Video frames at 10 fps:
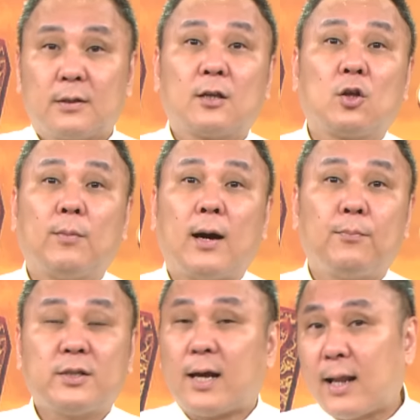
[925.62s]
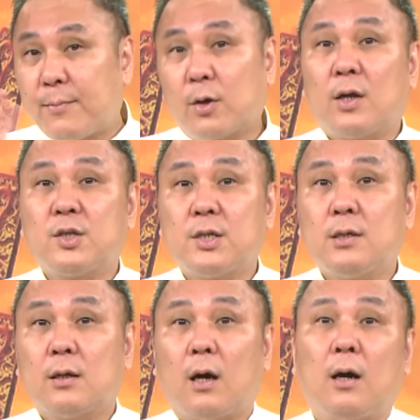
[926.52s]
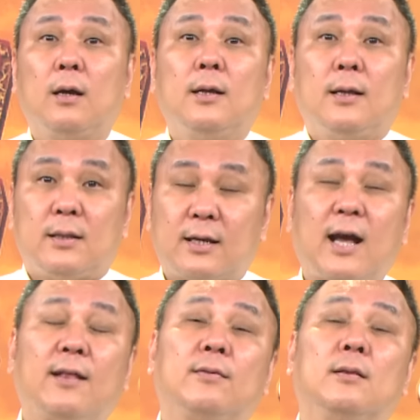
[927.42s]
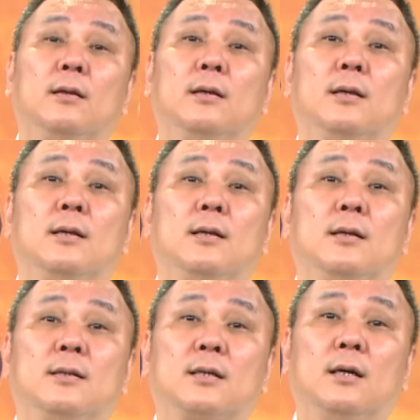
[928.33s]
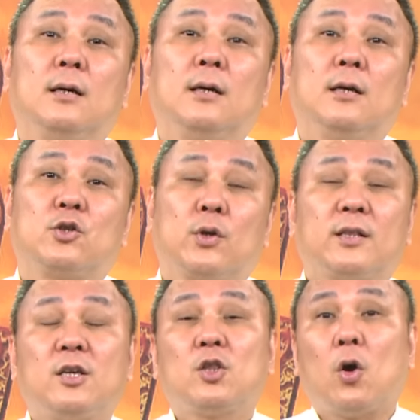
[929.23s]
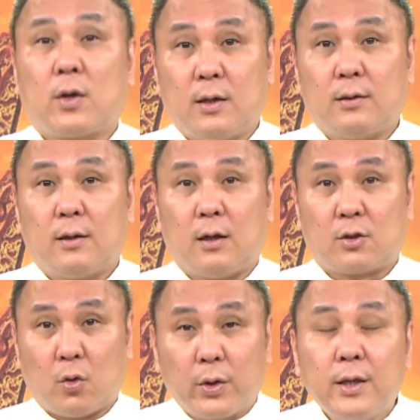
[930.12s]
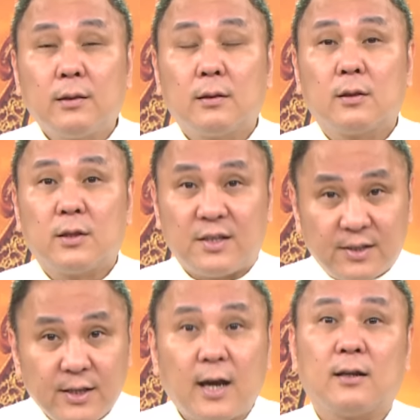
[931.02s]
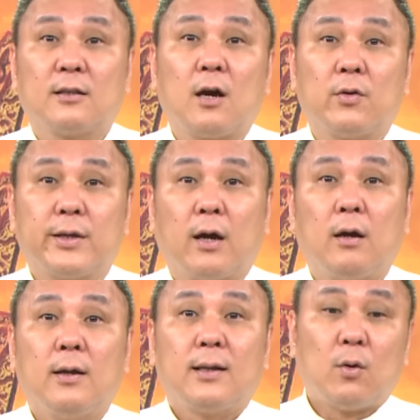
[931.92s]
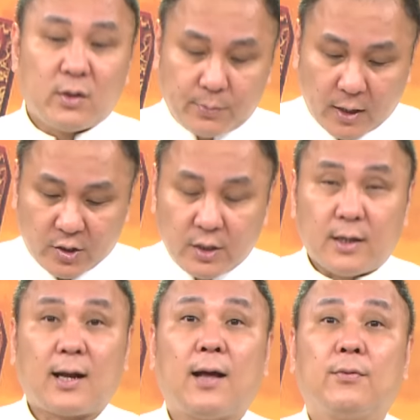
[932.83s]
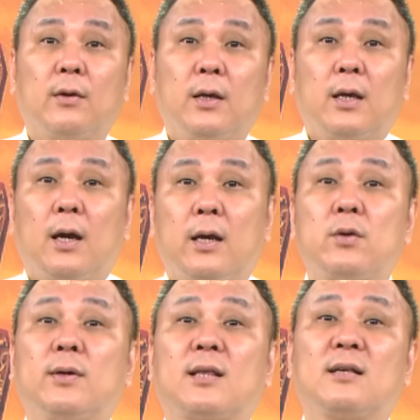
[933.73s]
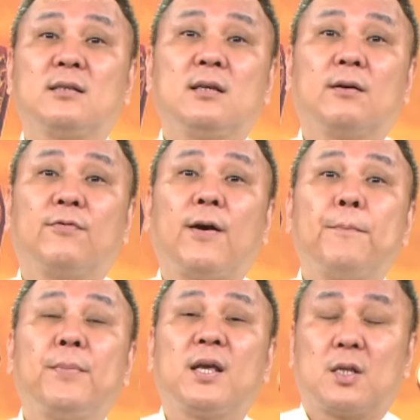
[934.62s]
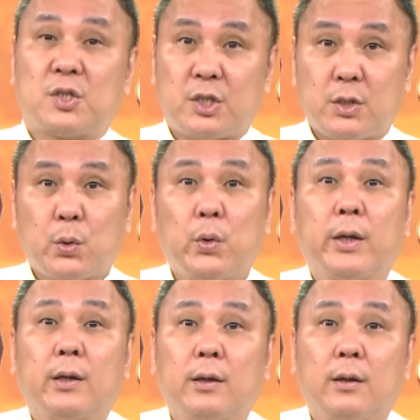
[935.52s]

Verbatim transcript: 这样懂吗？不加赖没关系啊。你看这个所谓 TikTok 啊，抖音是一样的道理哈。那为什么要请你看？因为它是一个翻倍的机会。